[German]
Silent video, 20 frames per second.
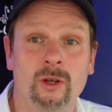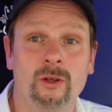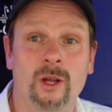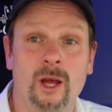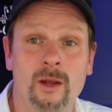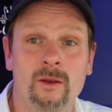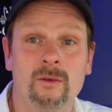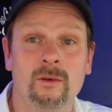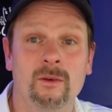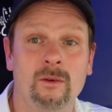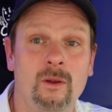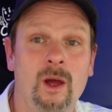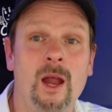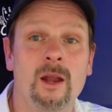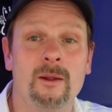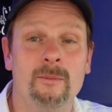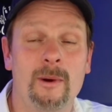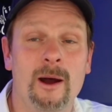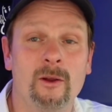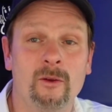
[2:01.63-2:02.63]
ja dann
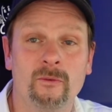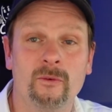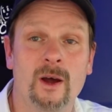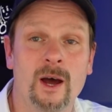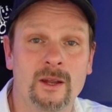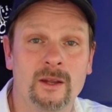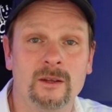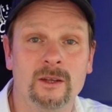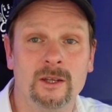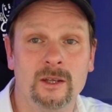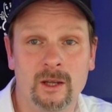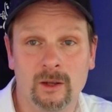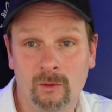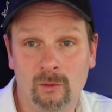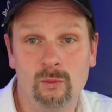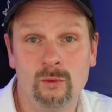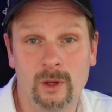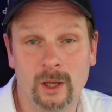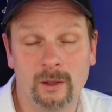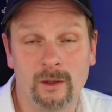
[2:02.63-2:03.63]
alle Bahnhöfe an, die der
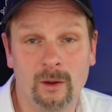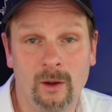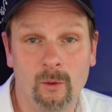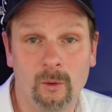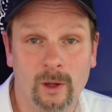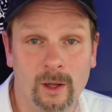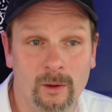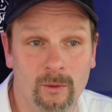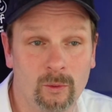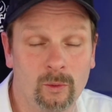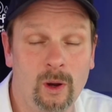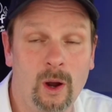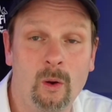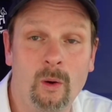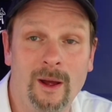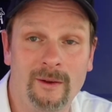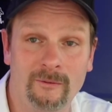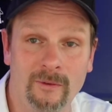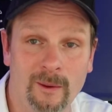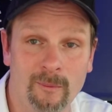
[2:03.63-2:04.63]
Zug hätte oder so
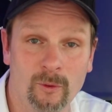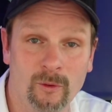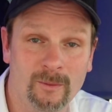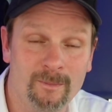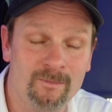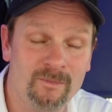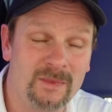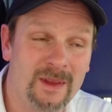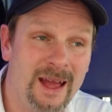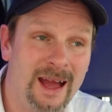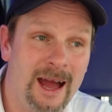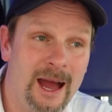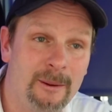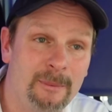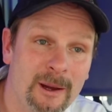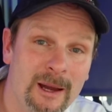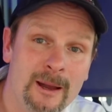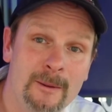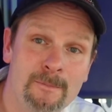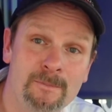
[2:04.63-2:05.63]
auch anfahren müssen.
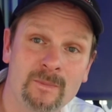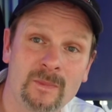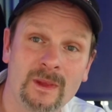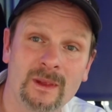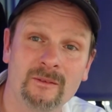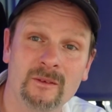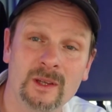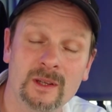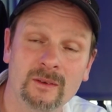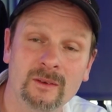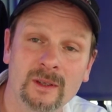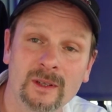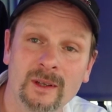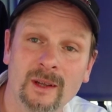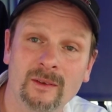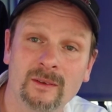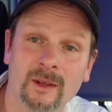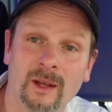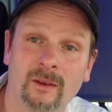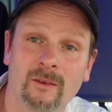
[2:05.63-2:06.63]
Aber wie ist denn
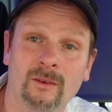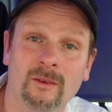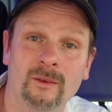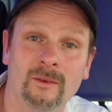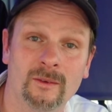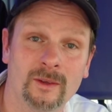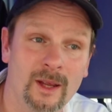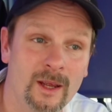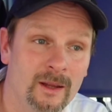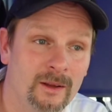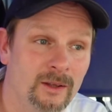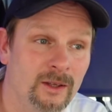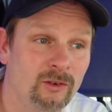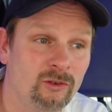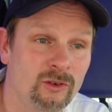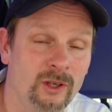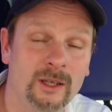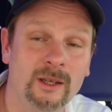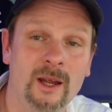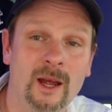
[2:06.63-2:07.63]
das jetzt? Ja, ihr
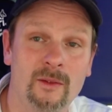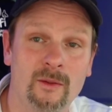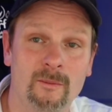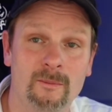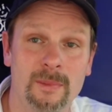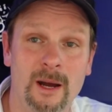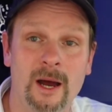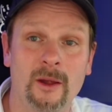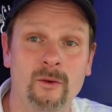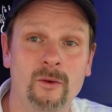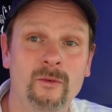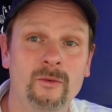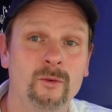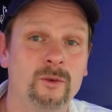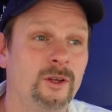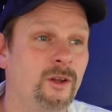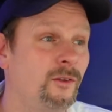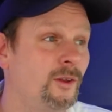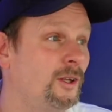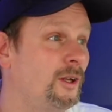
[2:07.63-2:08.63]
steht da an so einem Bahnhof
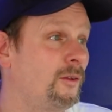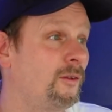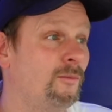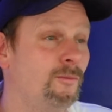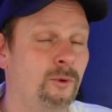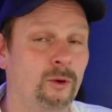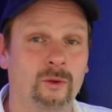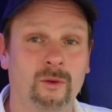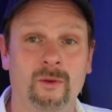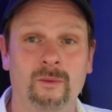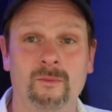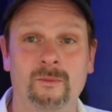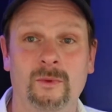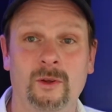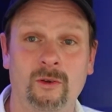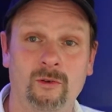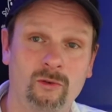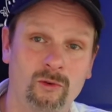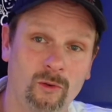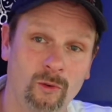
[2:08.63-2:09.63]
und ihr seht da so einen Bus.
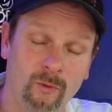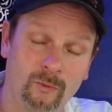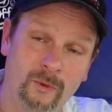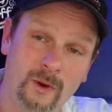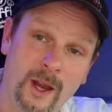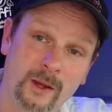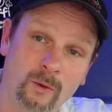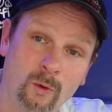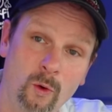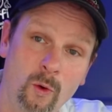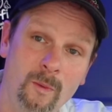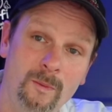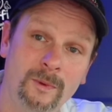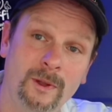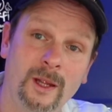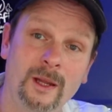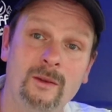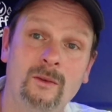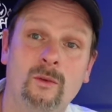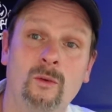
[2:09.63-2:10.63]
Da ist schon vielleicht oben
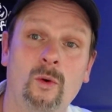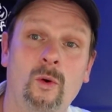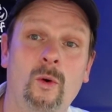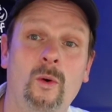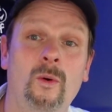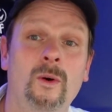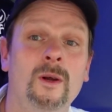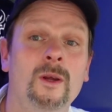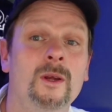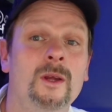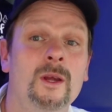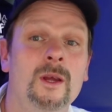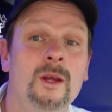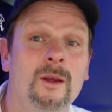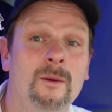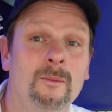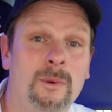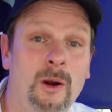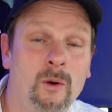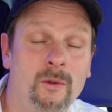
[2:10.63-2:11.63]
drin so
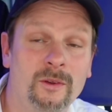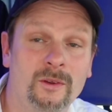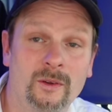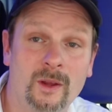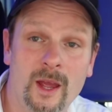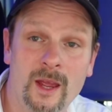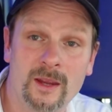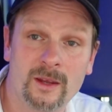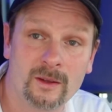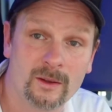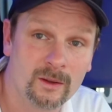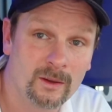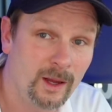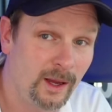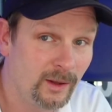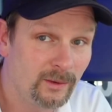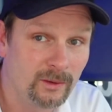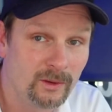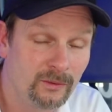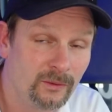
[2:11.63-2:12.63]
Pausezeichen,
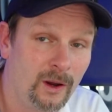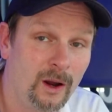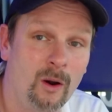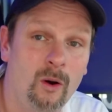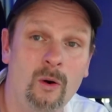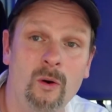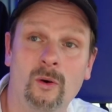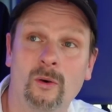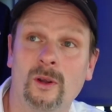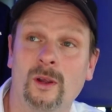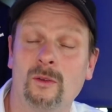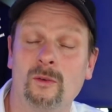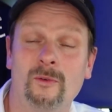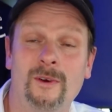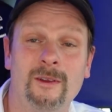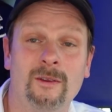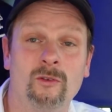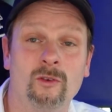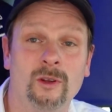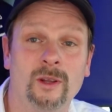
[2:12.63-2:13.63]
SEV oder
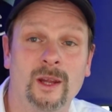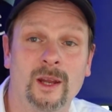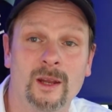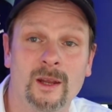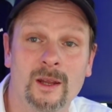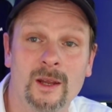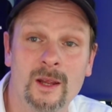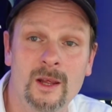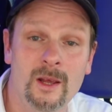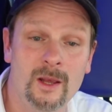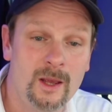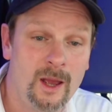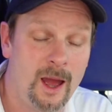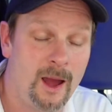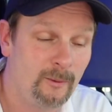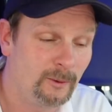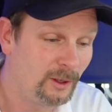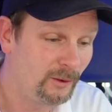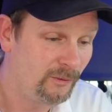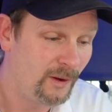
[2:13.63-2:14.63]
sowas schon drin.
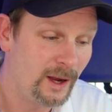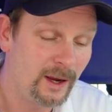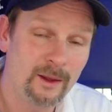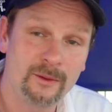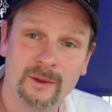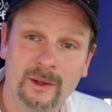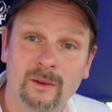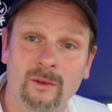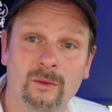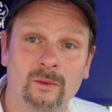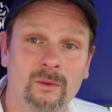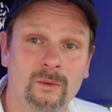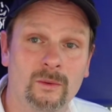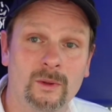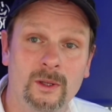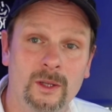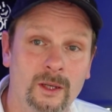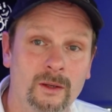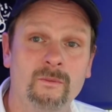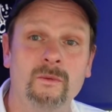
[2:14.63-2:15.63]
Und der Fahrer sitzt
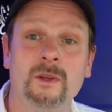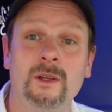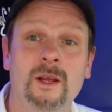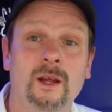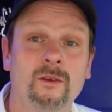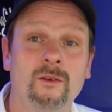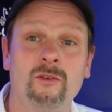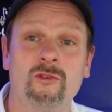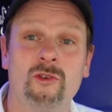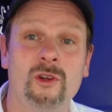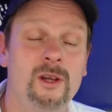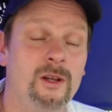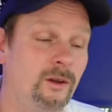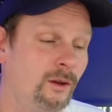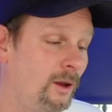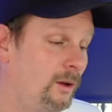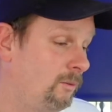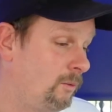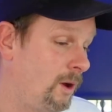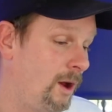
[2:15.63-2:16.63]
irgendwie ganz
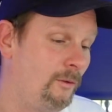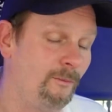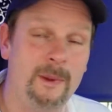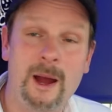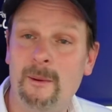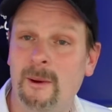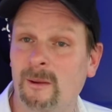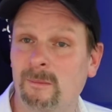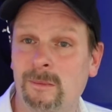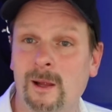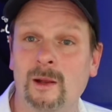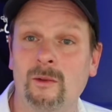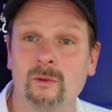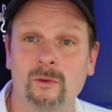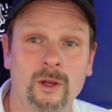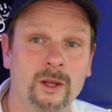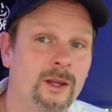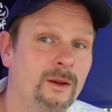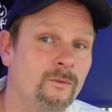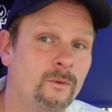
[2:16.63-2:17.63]
geschillt am Arbeitsplatz
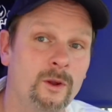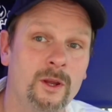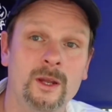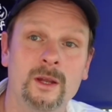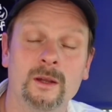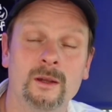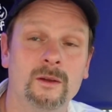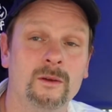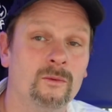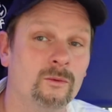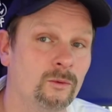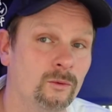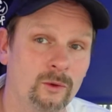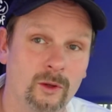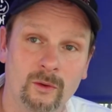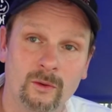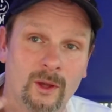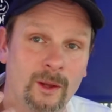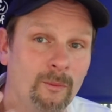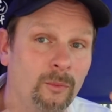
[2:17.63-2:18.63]
oder irgendwo hinten und
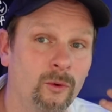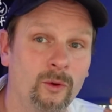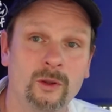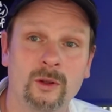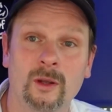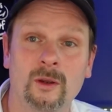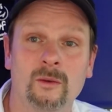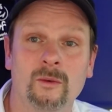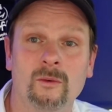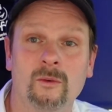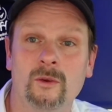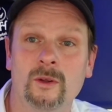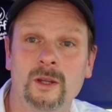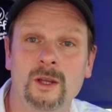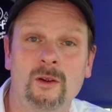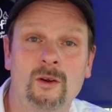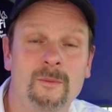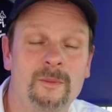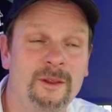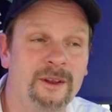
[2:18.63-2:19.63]
isst sein Brötchen und
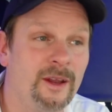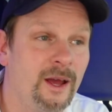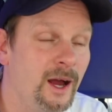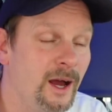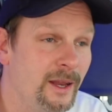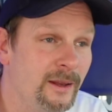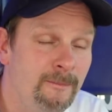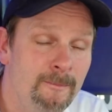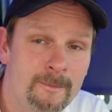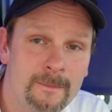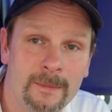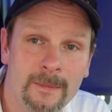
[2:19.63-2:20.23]
ihr kommt dann da an,